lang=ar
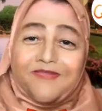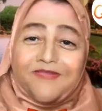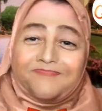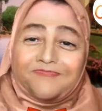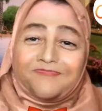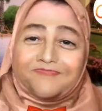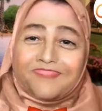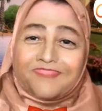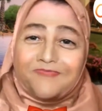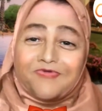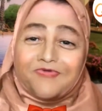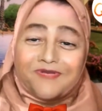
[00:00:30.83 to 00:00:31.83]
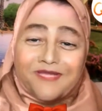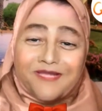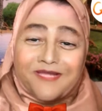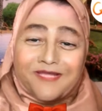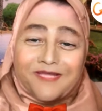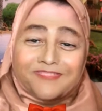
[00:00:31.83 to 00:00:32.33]
يبتدوا زي ما قلنا
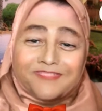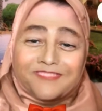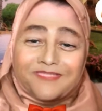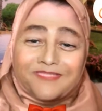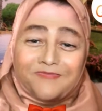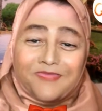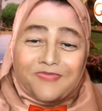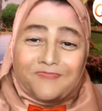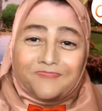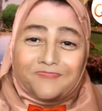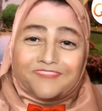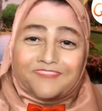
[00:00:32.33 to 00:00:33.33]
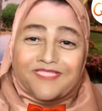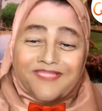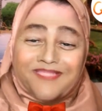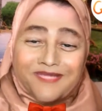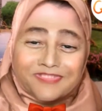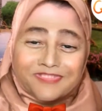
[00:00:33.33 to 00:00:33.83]
سيدنا محمد والسيدة
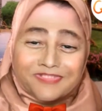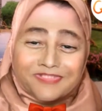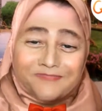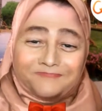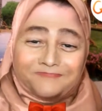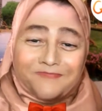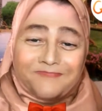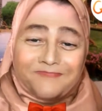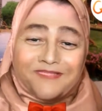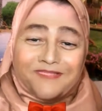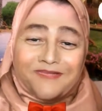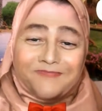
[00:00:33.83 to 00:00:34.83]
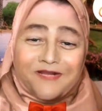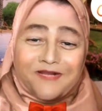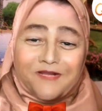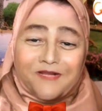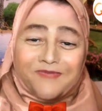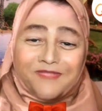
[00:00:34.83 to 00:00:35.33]
خديجة بعد لما
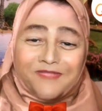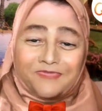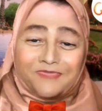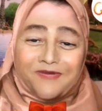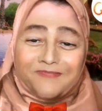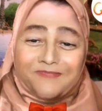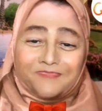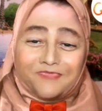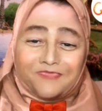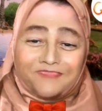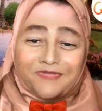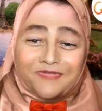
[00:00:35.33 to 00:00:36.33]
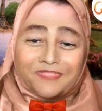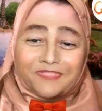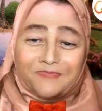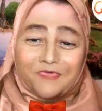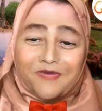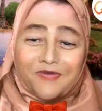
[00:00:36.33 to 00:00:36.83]
رجعوا من عند ورقة بن نوفل
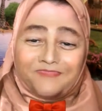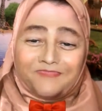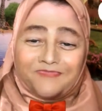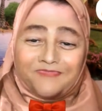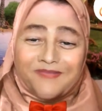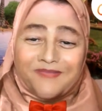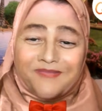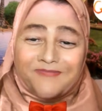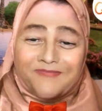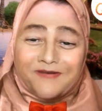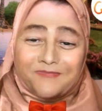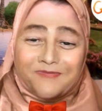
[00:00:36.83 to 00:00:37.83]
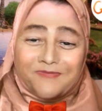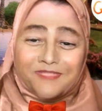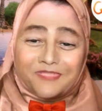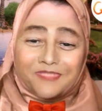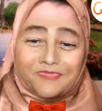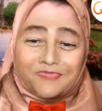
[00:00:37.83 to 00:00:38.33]
اطمنوا وعرفوا ان النبي اللي ربنا
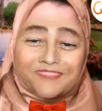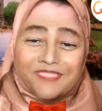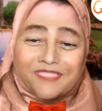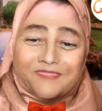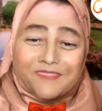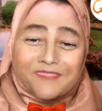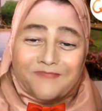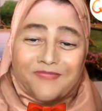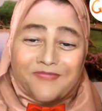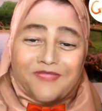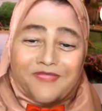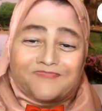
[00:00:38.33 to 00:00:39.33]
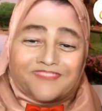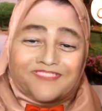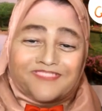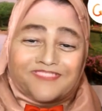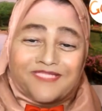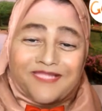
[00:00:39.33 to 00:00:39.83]
اختاره هو سيدنا محمد
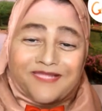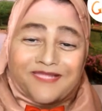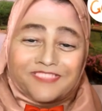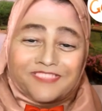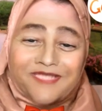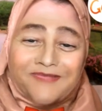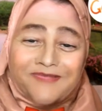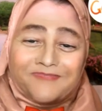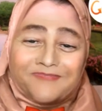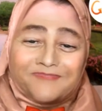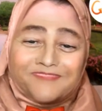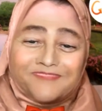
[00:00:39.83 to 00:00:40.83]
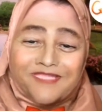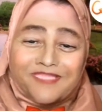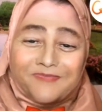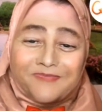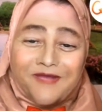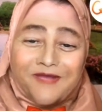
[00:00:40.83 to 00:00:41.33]
فالسيدة خديجة امنت بسيدنا
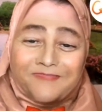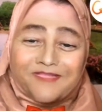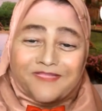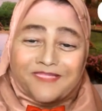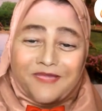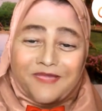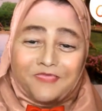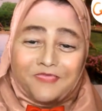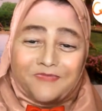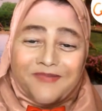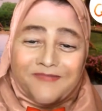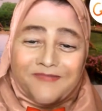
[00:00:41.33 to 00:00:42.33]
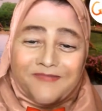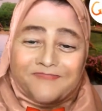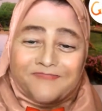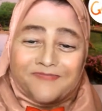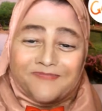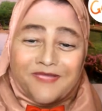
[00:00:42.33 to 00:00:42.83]
محمد كانت اول من امنت
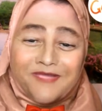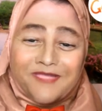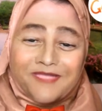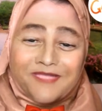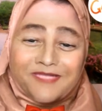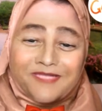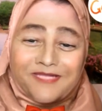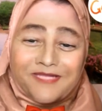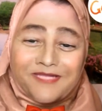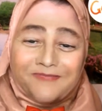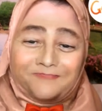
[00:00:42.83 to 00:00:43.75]
بيه يعني هي